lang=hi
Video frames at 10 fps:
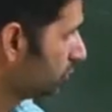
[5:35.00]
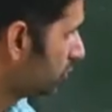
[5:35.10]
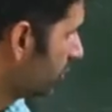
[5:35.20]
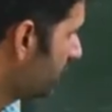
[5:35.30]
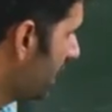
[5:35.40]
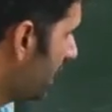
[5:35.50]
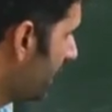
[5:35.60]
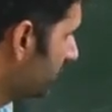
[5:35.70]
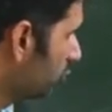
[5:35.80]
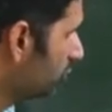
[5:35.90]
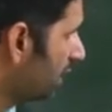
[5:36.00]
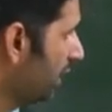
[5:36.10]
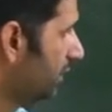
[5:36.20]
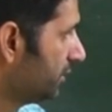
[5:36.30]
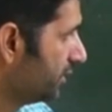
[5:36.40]
तो ये एक टूटा
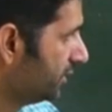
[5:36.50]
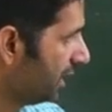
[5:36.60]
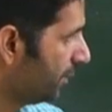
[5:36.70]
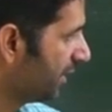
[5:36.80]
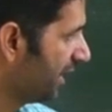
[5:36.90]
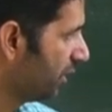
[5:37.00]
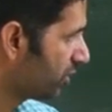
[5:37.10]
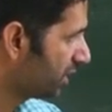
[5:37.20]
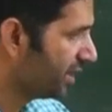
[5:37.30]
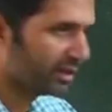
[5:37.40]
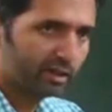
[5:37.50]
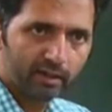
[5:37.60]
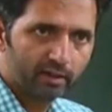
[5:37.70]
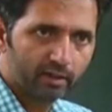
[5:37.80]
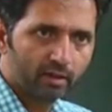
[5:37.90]
ये बने और ये निकले
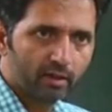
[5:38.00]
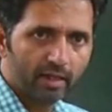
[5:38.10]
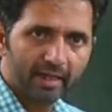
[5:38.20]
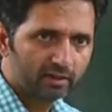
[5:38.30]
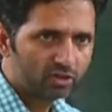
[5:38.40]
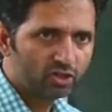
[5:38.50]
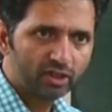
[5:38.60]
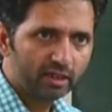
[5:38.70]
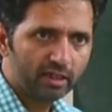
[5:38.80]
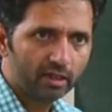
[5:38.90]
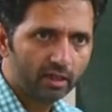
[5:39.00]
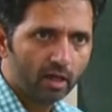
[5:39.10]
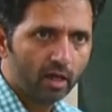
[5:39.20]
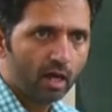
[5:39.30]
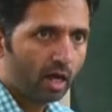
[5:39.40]
एनर्जी निकली
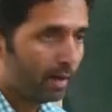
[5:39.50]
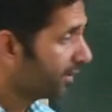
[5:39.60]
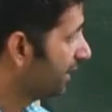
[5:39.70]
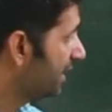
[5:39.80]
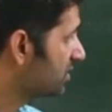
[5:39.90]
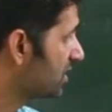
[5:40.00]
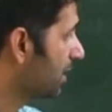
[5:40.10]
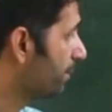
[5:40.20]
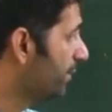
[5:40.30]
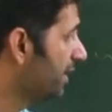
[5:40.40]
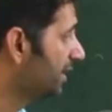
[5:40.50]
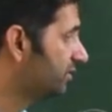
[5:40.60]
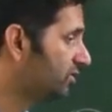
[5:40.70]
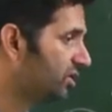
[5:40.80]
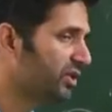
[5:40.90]
अब अगले स्टेप में
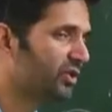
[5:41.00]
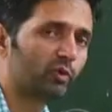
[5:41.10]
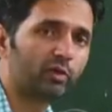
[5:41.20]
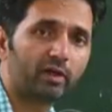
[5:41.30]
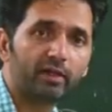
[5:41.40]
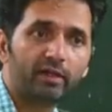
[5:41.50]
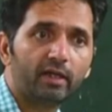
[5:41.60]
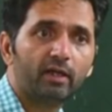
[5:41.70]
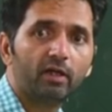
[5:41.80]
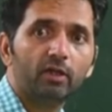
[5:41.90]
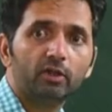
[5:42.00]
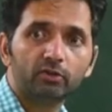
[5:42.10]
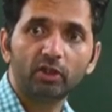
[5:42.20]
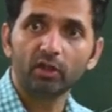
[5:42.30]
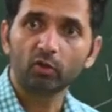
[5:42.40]
तीन न्यूट्रन क्या करेंगे
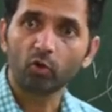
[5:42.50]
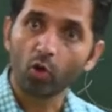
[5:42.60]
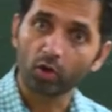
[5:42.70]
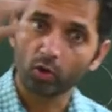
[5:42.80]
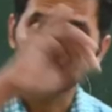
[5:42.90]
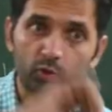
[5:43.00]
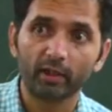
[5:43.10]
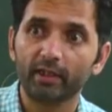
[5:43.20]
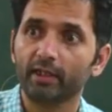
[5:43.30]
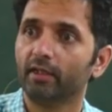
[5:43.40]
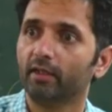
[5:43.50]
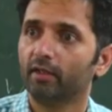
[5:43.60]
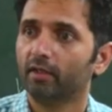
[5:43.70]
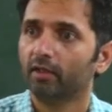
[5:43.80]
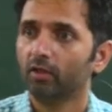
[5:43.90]
तीन को औरों को तोड़ेंगे
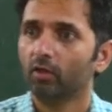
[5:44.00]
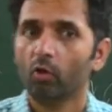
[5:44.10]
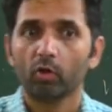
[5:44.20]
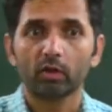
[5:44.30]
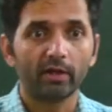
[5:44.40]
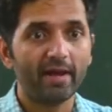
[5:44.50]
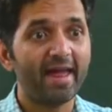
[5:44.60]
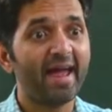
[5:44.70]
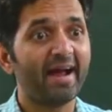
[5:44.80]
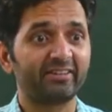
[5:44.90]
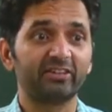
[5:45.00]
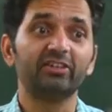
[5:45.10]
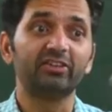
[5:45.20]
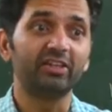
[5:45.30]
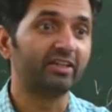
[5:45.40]
और हर एक से
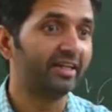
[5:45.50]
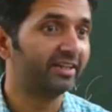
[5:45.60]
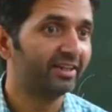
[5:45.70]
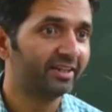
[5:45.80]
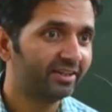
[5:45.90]
तीन तीन निकलेंगे